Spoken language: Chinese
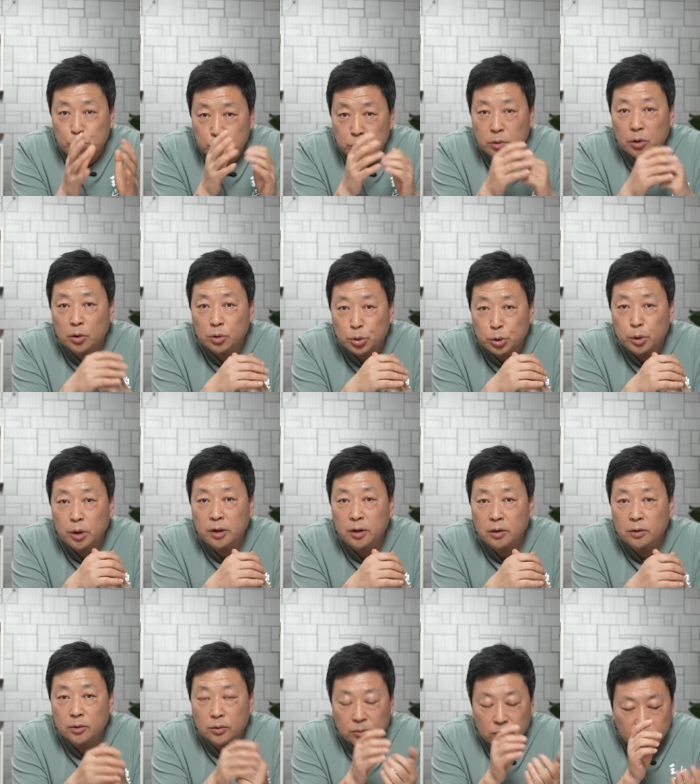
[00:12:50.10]
需要确
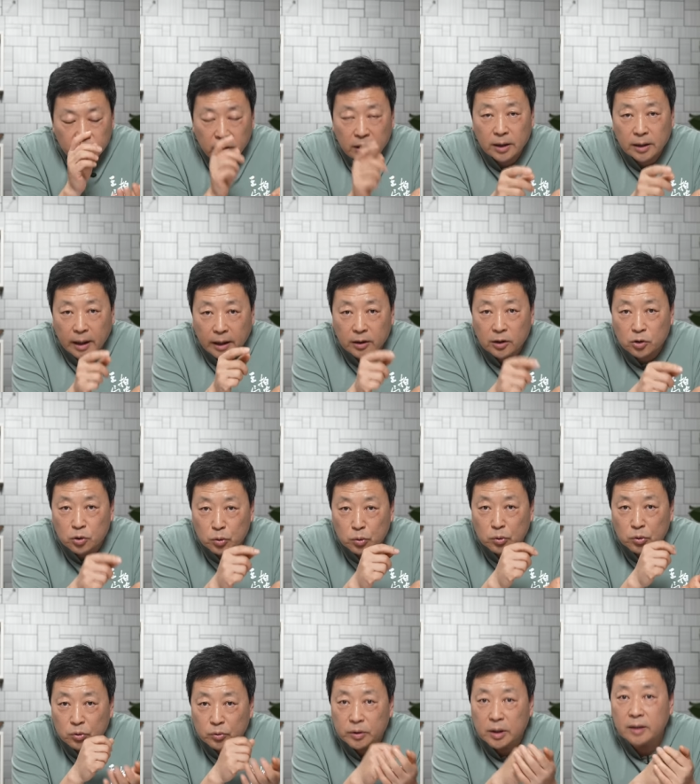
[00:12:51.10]
定未来的中
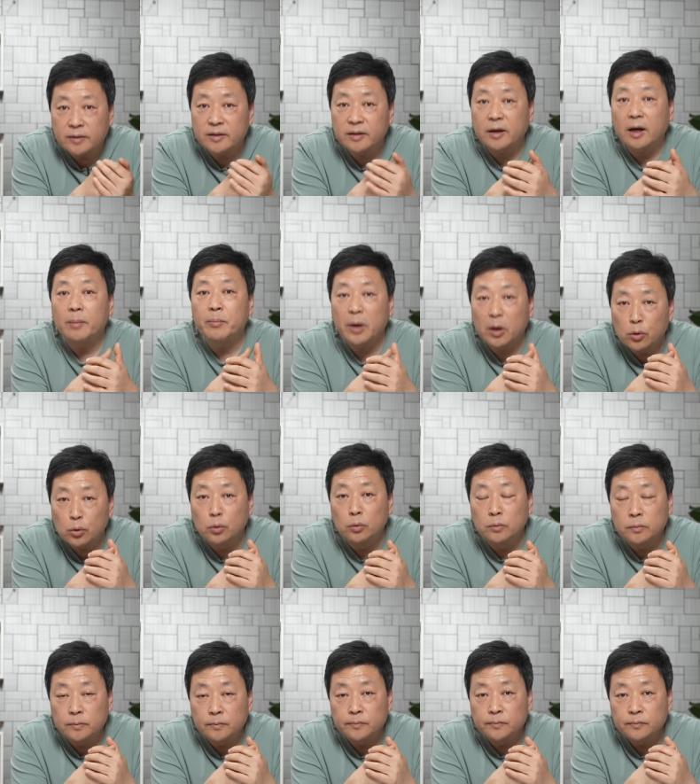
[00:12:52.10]
共中央在哪办
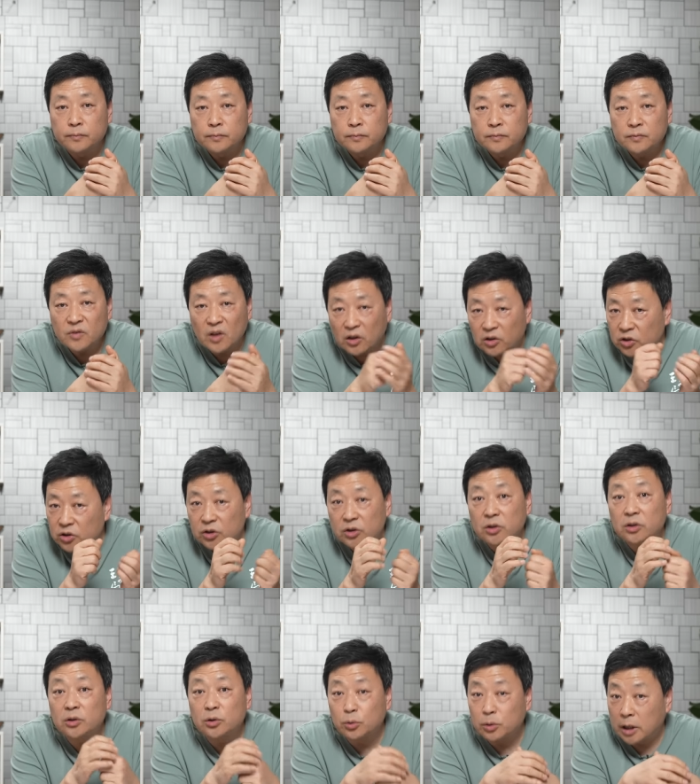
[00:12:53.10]
公。当
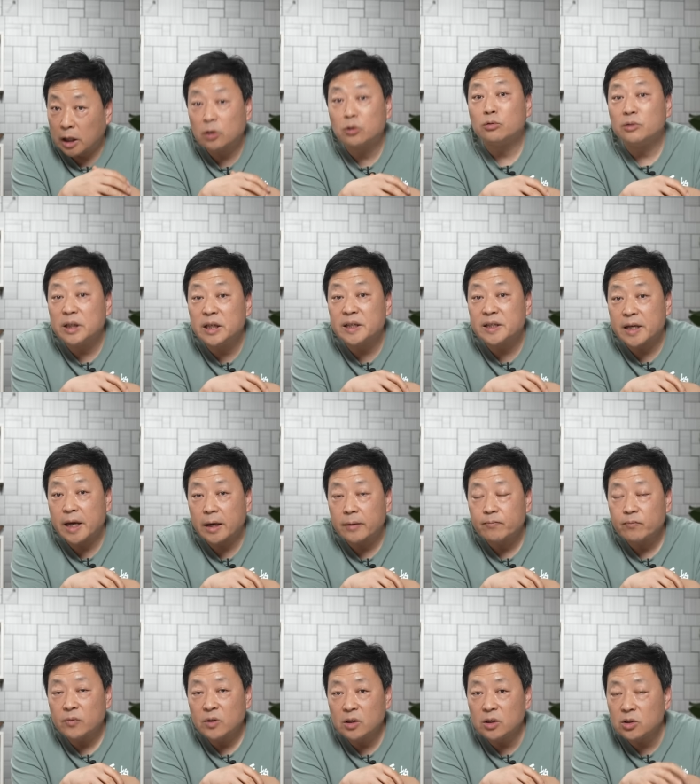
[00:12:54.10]
时有两种意见，
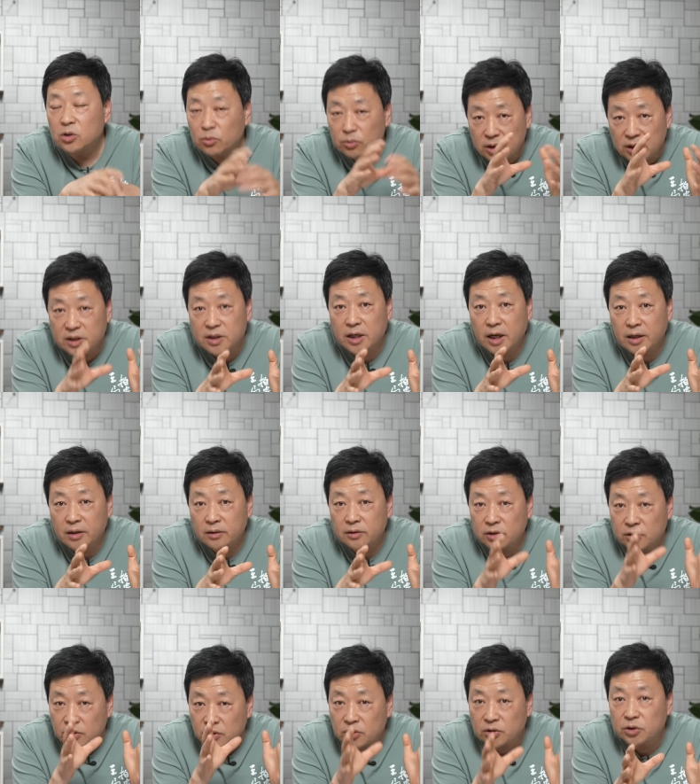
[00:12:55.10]
一种意见
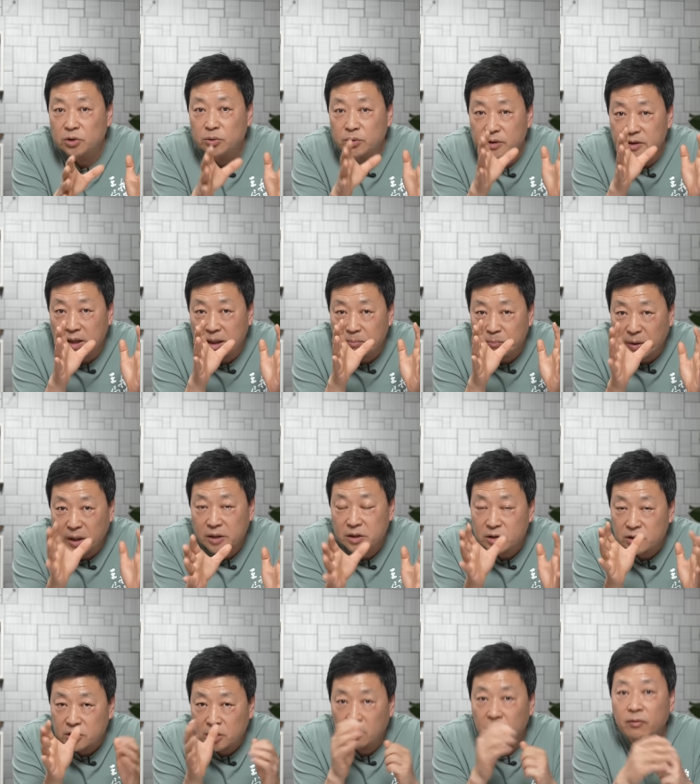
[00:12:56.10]
其实就是在北
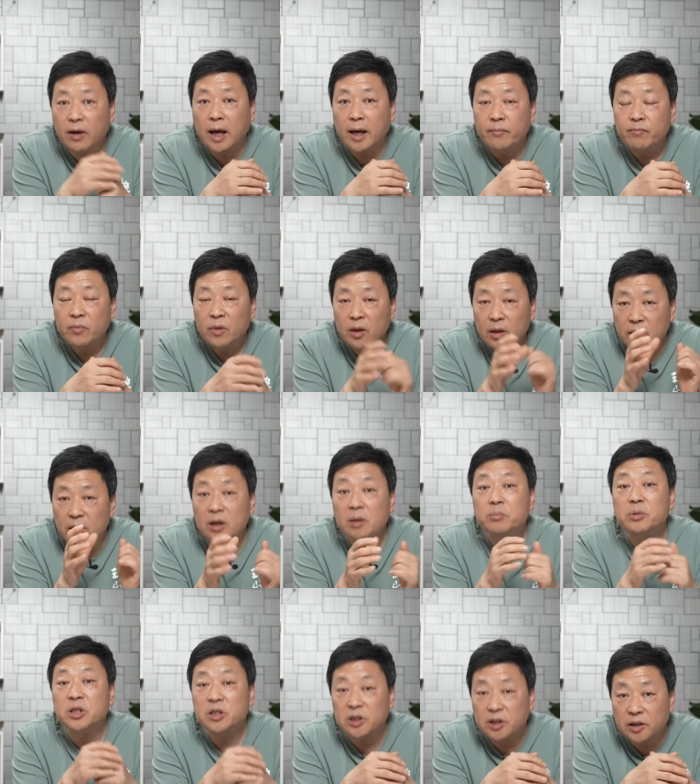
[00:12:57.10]
京城外另
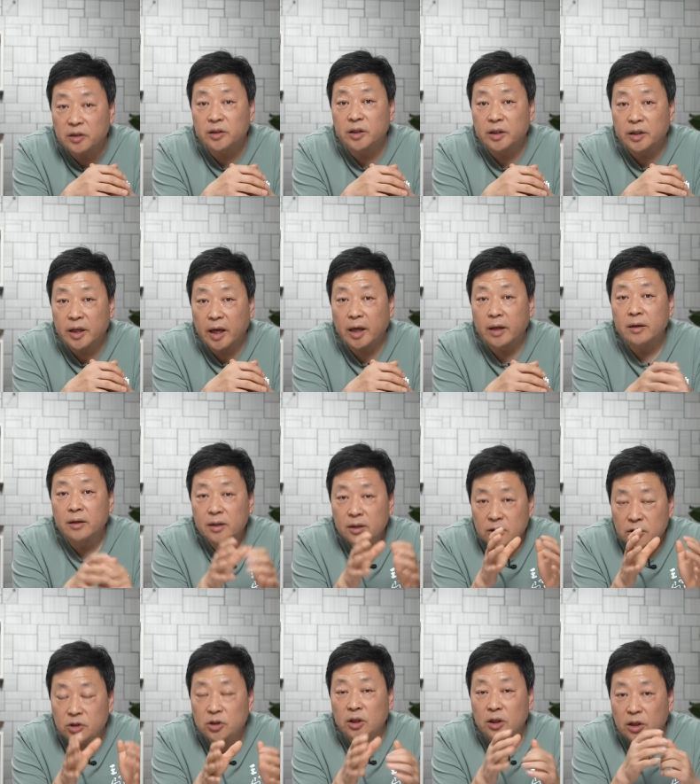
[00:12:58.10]
辟一个地点。
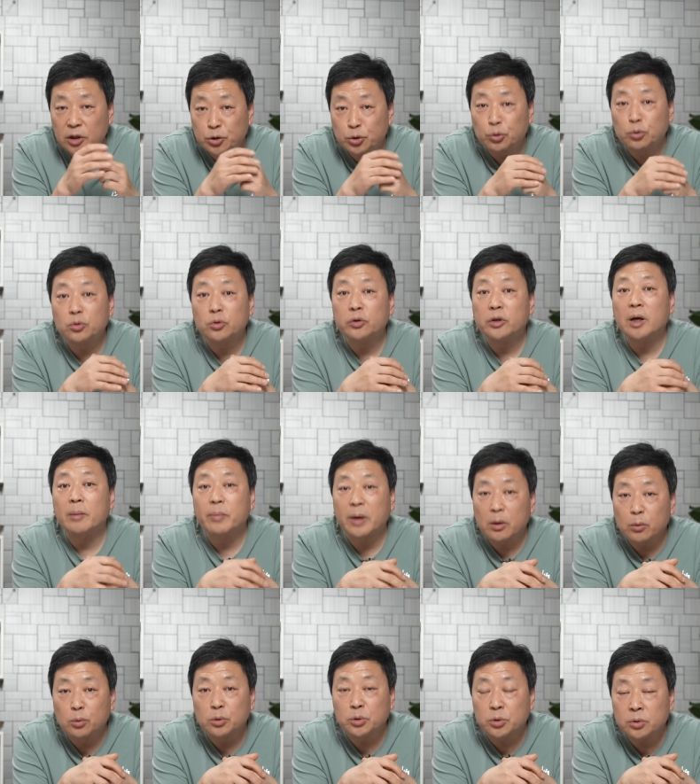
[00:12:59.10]
设立中共中央办
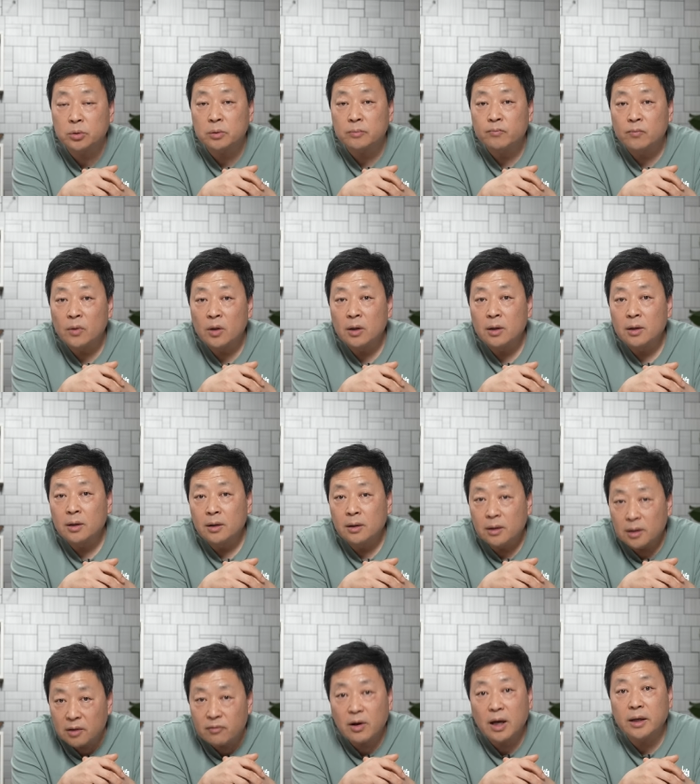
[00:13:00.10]
公区，
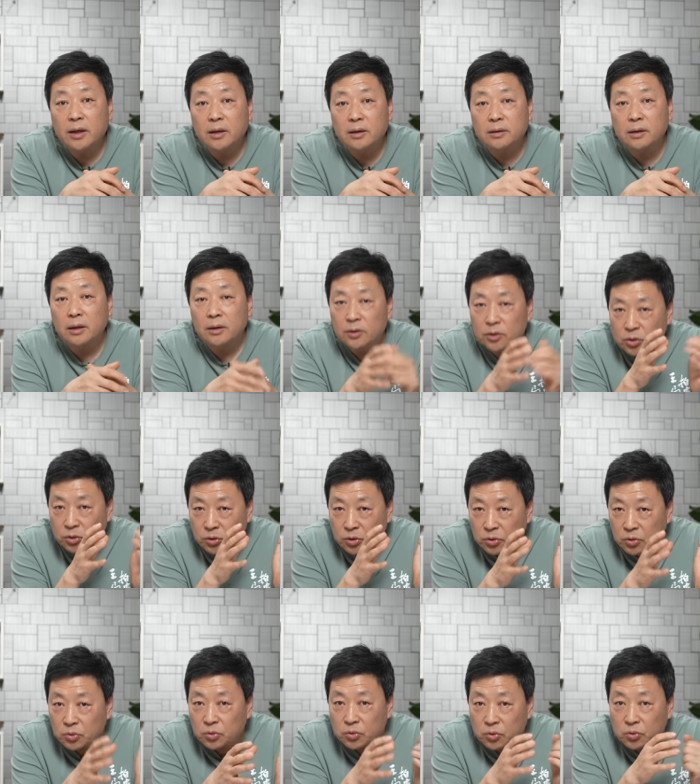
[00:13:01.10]
另外一个呢就是
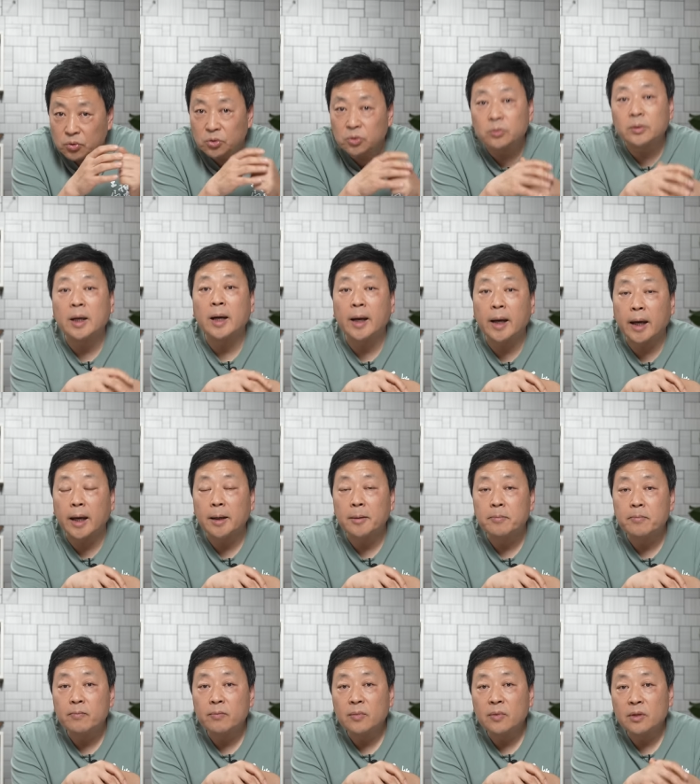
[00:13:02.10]
入住中南海，
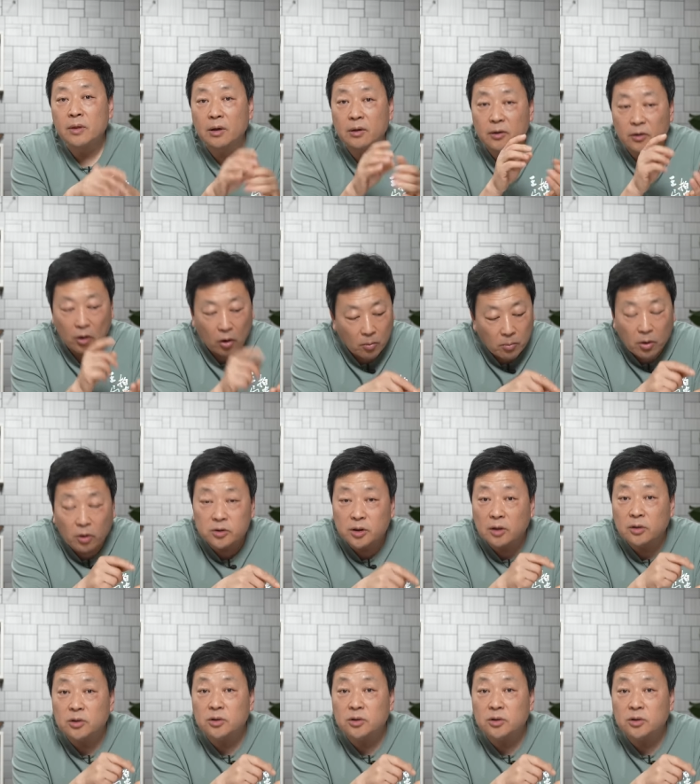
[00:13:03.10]
但是老毛当